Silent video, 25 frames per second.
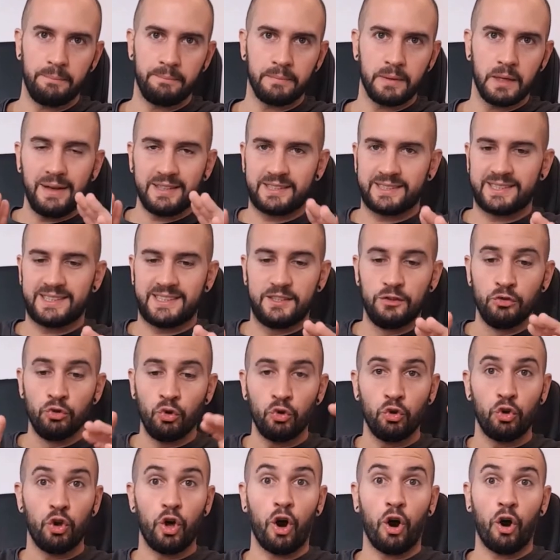Parce que
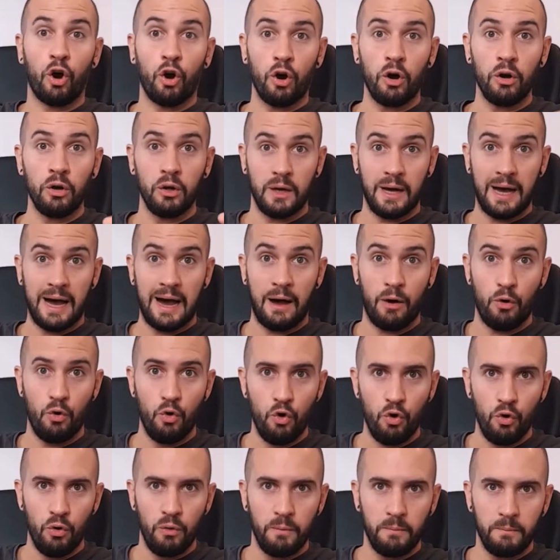sinon, leur rôle à
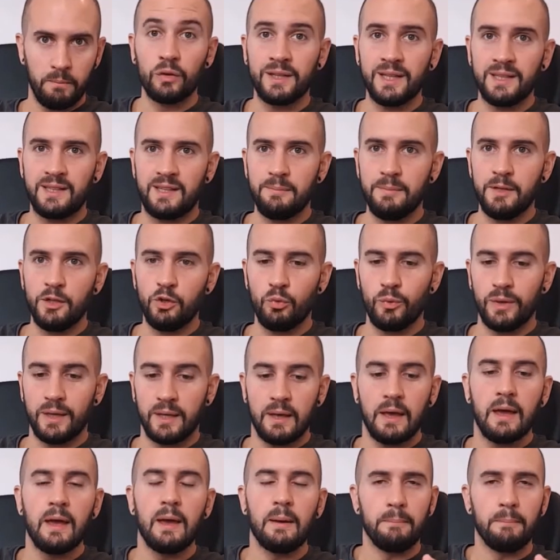eux en est diminué.